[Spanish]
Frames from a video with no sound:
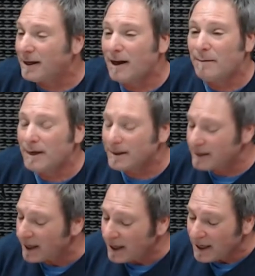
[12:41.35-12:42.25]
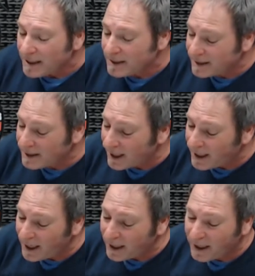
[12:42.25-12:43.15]
almas se
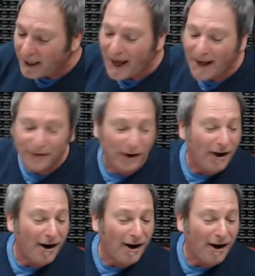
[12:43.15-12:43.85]
están enredando.